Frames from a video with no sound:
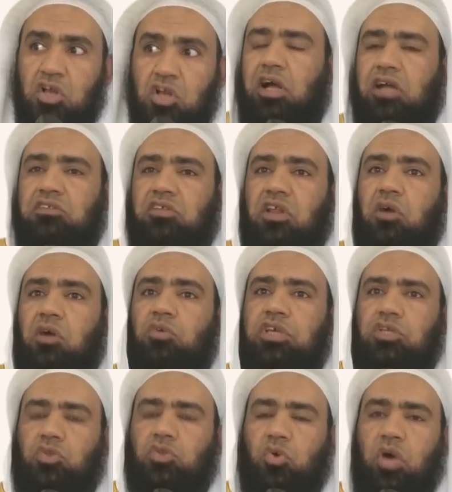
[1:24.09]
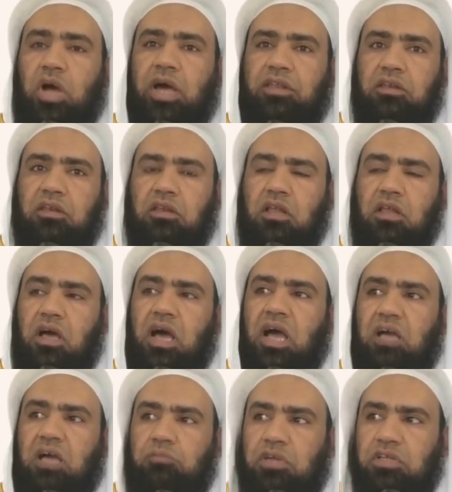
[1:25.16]
لقد رويت عن
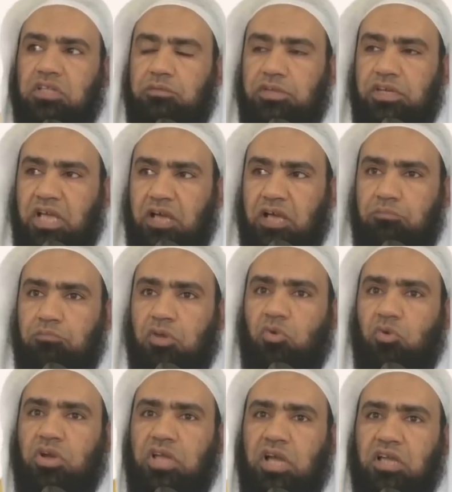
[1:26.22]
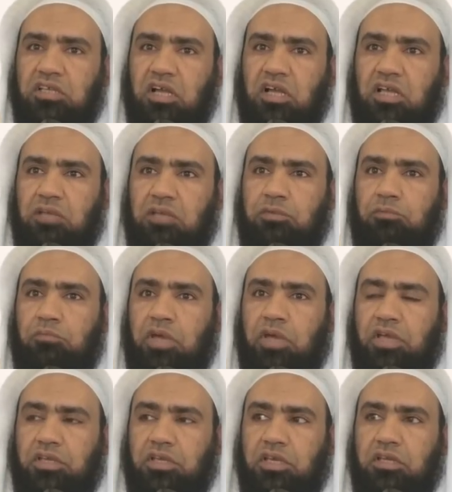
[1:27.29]
أحمد بن حنبل ويحيى ابن
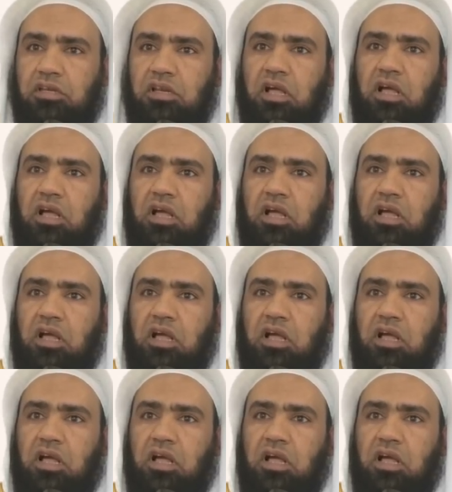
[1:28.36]
معين